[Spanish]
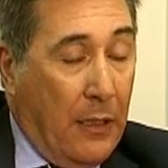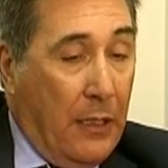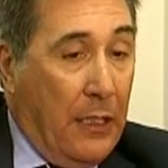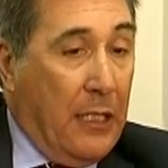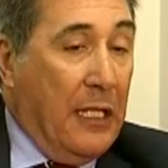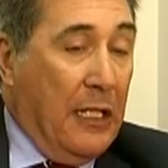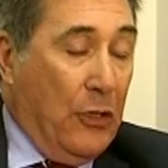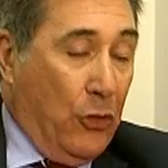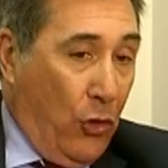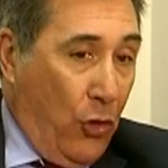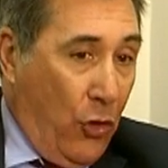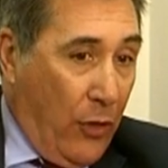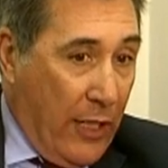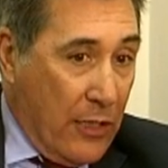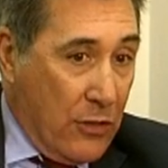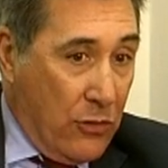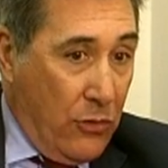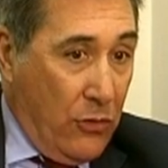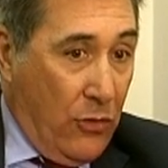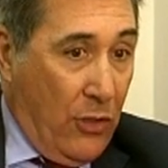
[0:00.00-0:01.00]
Y en todo
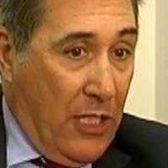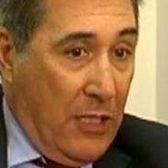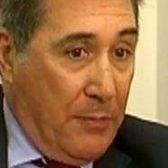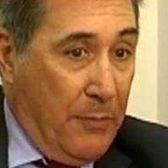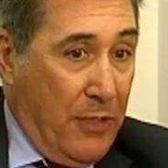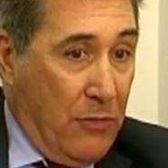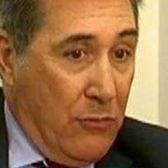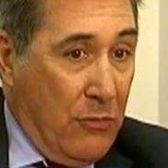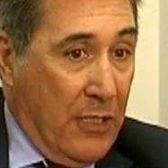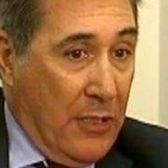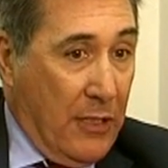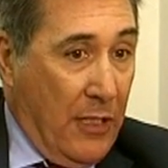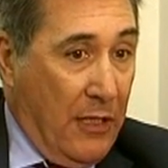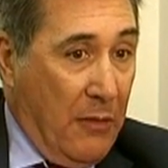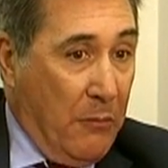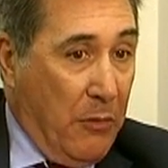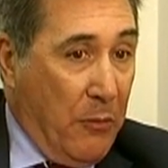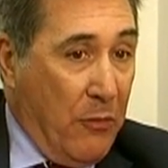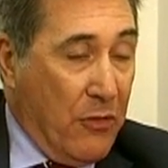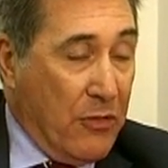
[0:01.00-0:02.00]
caso, yo a las personas que
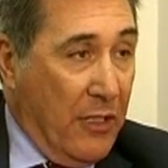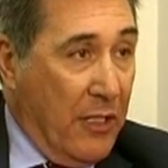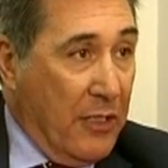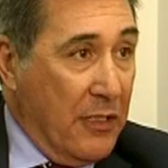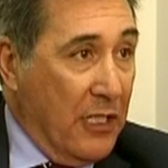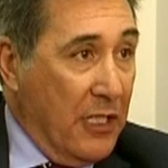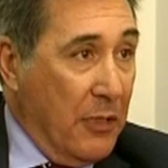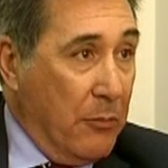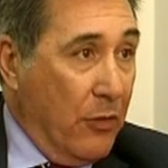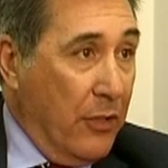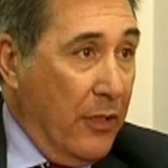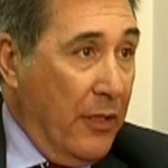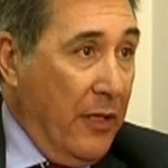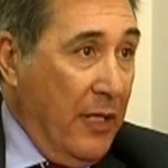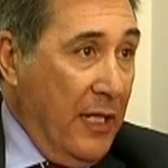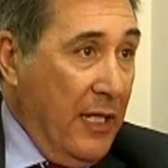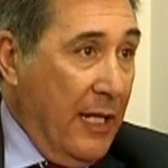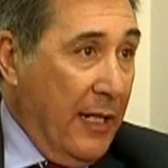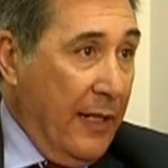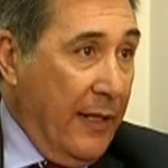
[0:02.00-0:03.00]
hacen propuestas de este tipo les
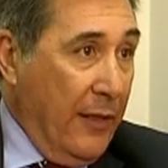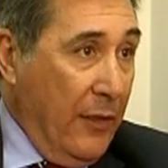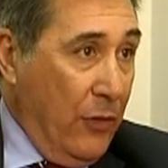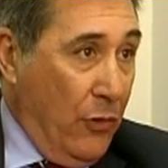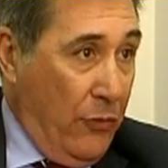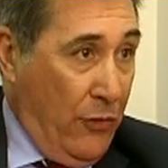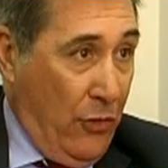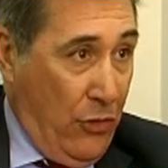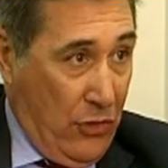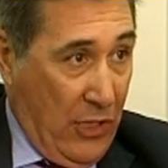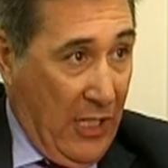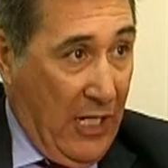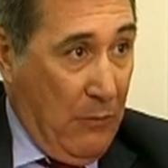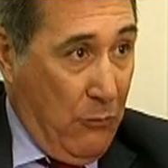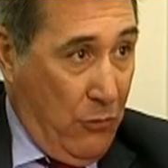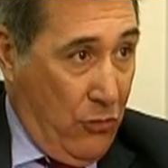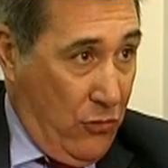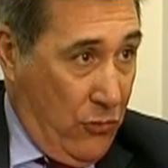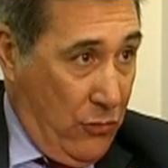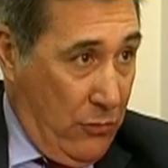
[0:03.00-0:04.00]
diría que de dónde lo
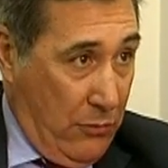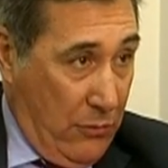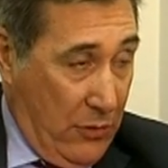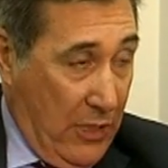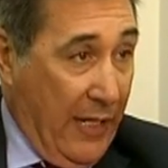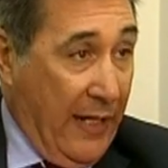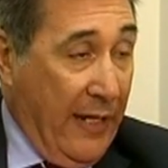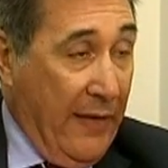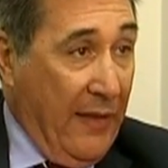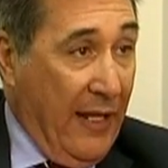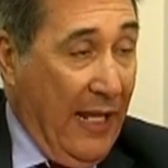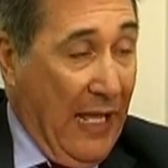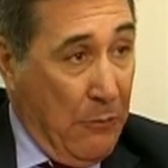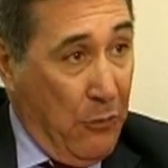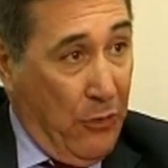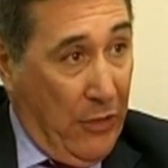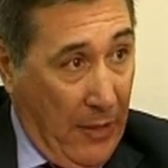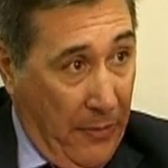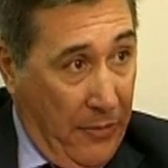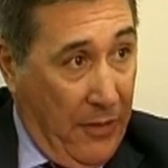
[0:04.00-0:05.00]
sacamos. O sea, ¿qué
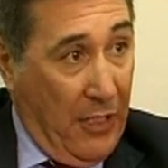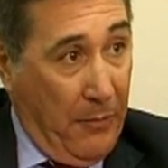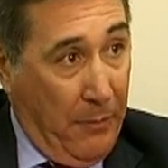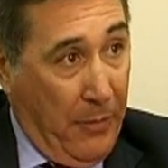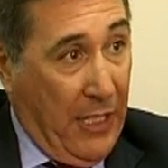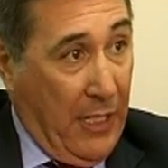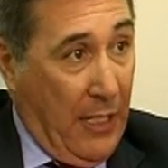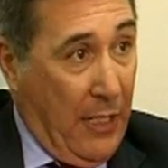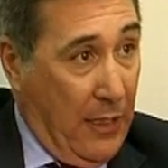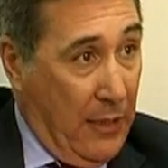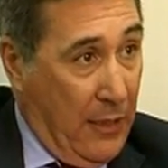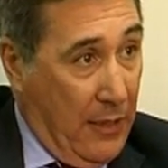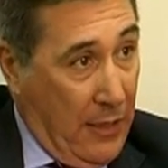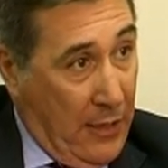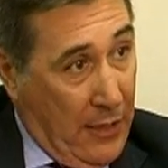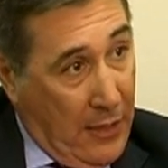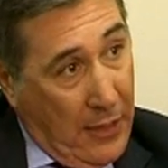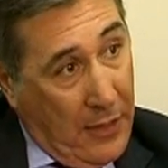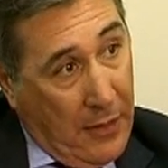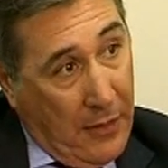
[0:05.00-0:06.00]
dejamos de hacer para,
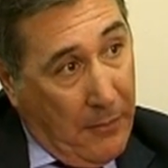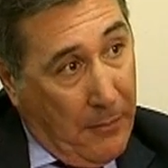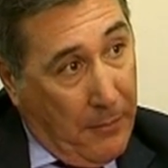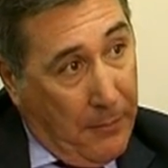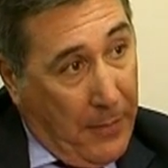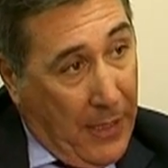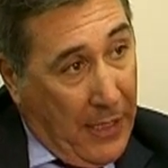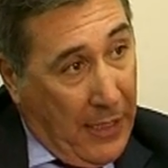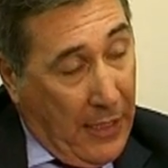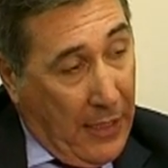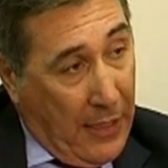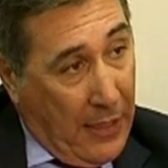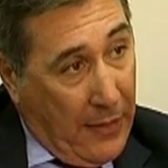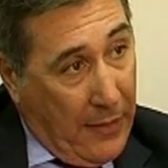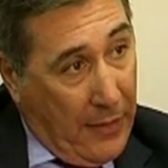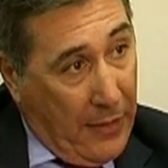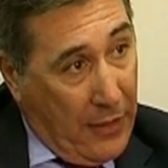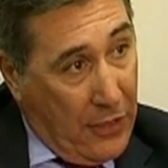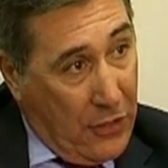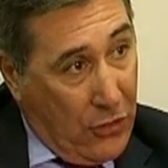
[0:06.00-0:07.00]
para
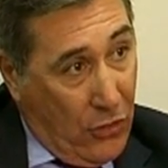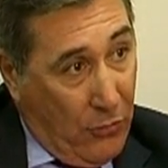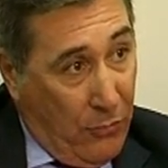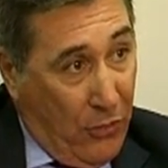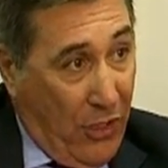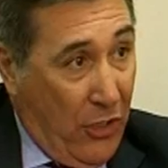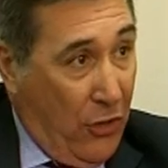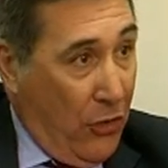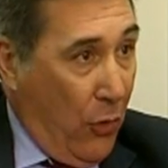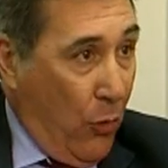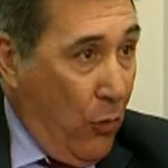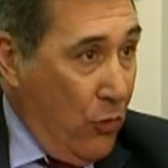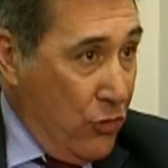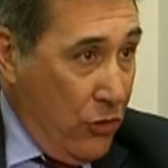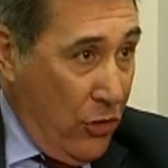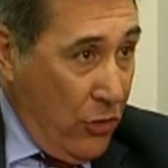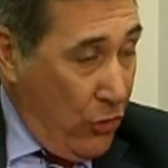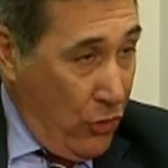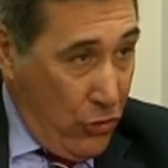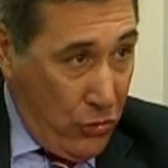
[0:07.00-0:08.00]
hacer esto? Porque los
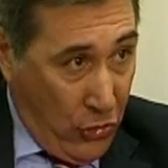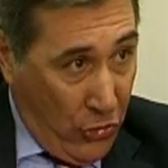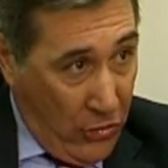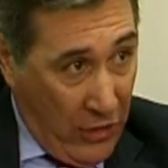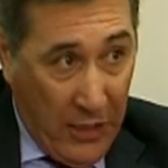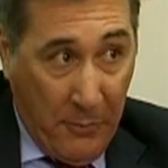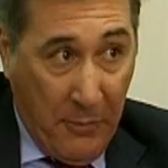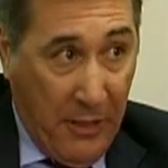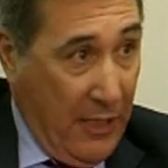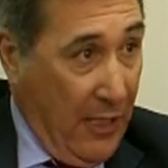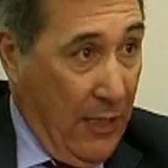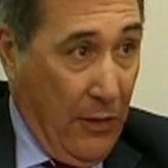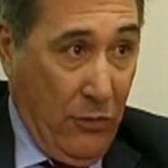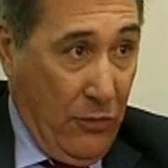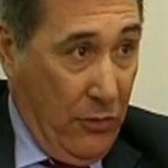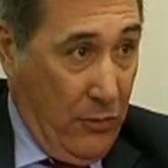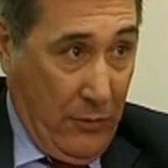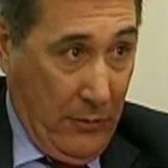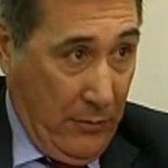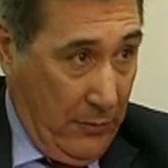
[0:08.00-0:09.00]
recursos no son
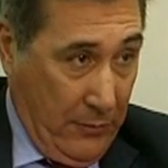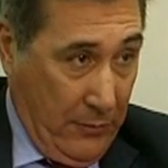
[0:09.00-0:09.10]
ilimitados.